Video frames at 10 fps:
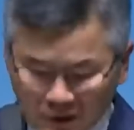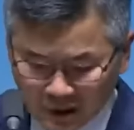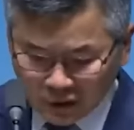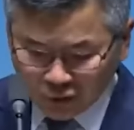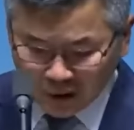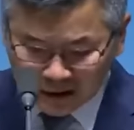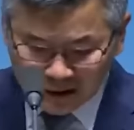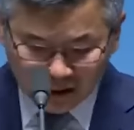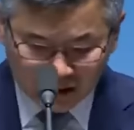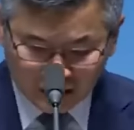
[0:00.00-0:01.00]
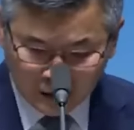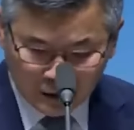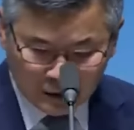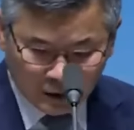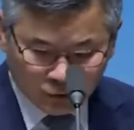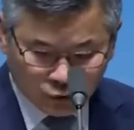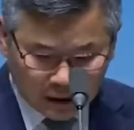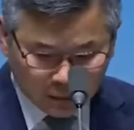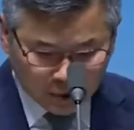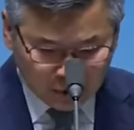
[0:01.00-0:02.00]
그러기 위해서
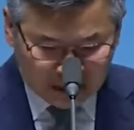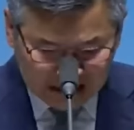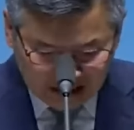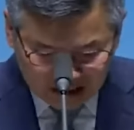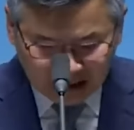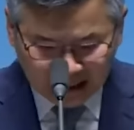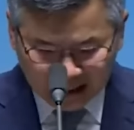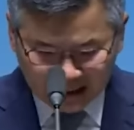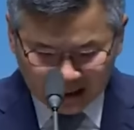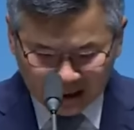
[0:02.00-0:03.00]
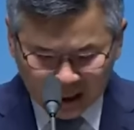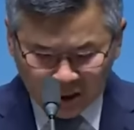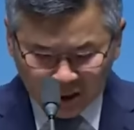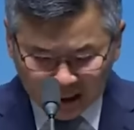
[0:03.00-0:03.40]
우리가 먼저 실천해야 될